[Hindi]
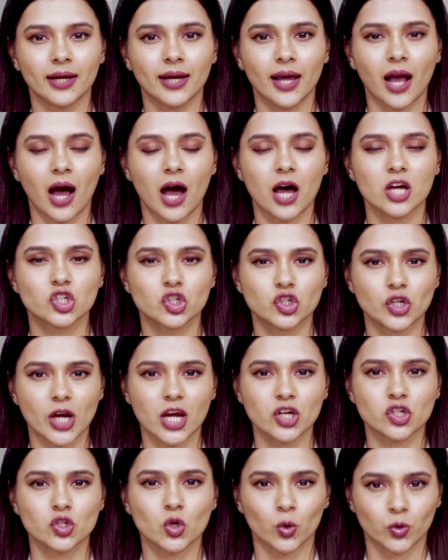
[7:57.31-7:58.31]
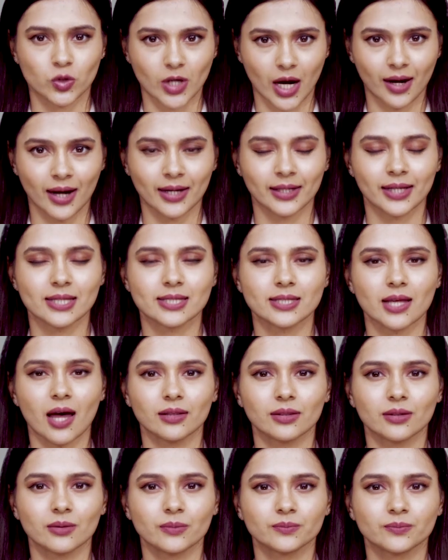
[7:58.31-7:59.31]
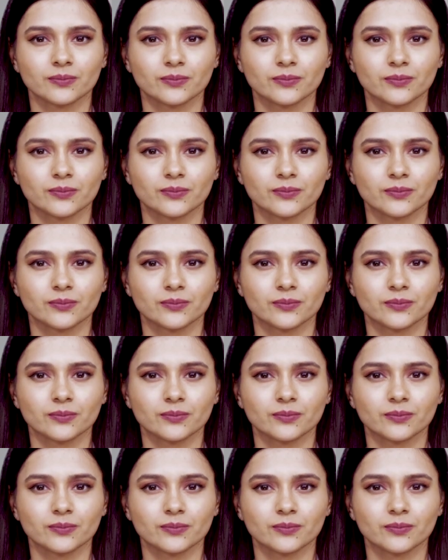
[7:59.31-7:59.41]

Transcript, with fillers: रहिएगा श्रेष्ठ उत्तराखंड के साथ